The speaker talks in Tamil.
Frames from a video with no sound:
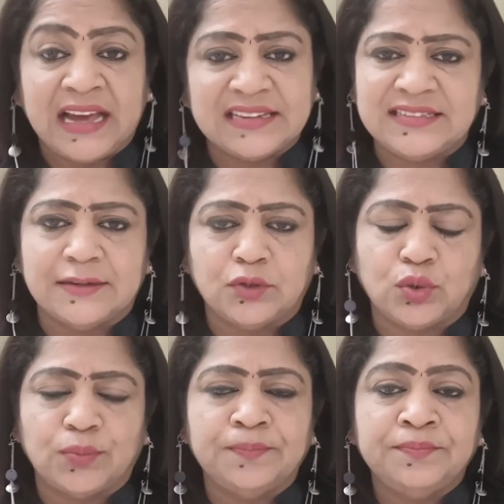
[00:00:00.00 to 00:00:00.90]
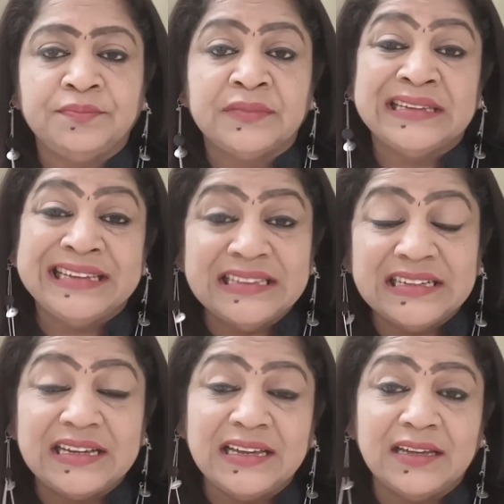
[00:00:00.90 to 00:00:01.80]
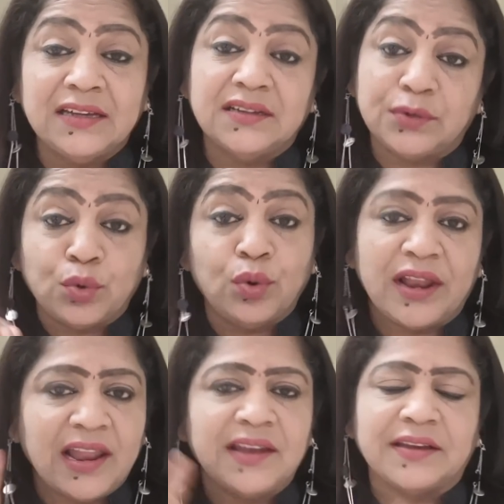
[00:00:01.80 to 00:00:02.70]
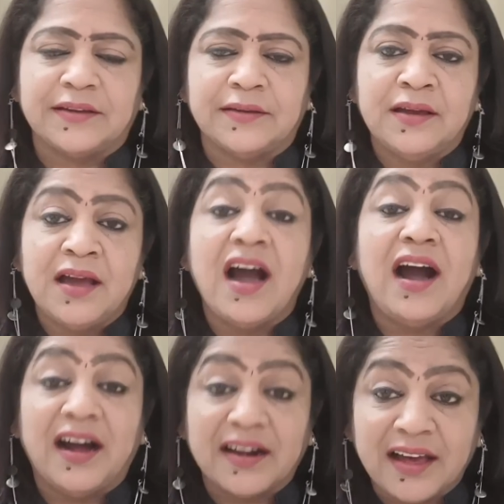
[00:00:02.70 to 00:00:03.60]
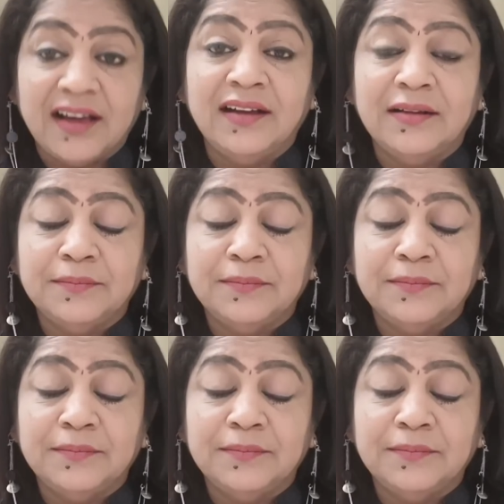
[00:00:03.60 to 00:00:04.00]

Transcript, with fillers: அரசு எடுத்துக்கும் இதுக்கு ரூலெல்லாம் இருக்குது ஆனால்